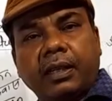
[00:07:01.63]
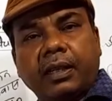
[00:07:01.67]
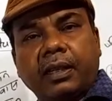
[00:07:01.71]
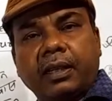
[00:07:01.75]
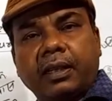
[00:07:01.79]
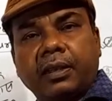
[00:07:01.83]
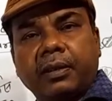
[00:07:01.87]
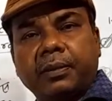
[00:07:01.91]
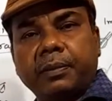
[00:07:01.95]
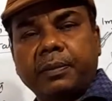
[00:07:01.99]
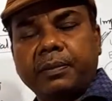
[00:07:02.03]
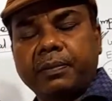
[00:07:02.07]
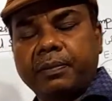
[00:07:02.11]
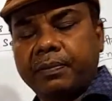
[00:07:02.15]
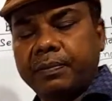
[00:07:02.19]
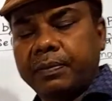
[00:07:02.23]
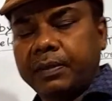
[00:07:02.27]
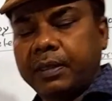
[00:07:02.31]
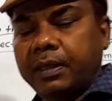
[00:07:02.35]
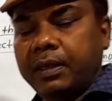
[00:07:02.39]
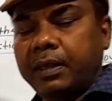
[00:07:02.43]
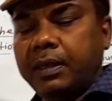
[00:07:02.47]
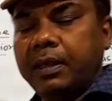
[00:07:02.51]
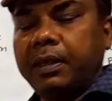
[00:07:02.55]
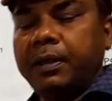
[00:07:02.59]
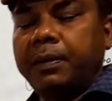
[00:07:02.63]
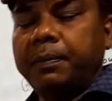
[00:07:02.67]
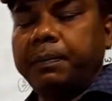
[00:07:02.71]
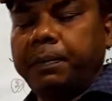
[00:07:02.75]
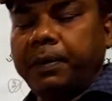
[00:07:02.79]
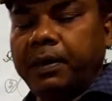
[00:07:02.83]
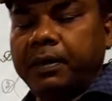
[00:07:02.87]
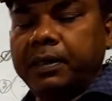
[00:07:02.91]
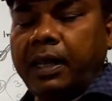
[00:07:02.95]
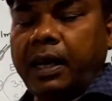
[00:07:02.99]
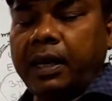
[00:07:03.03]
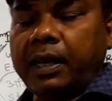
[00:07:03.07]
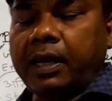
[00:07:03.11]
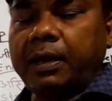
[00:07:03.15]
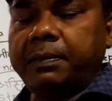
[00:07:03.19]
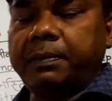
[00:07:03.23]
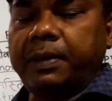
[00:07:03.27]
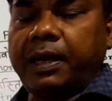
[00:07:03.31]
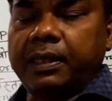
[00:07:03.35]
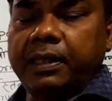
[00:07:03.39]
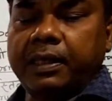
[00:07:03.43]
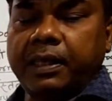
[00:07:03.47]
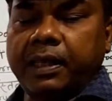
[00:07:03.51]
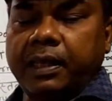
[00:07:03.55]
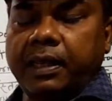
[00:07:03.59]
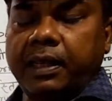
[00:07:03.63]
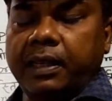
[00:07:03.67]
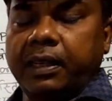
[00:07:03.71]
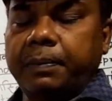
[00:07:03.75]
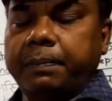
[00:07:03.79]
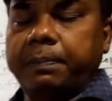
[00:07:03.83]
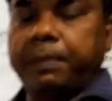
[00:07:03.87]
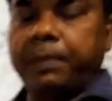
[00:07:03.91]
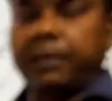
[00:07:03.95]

देगा पौधा का बात करें कि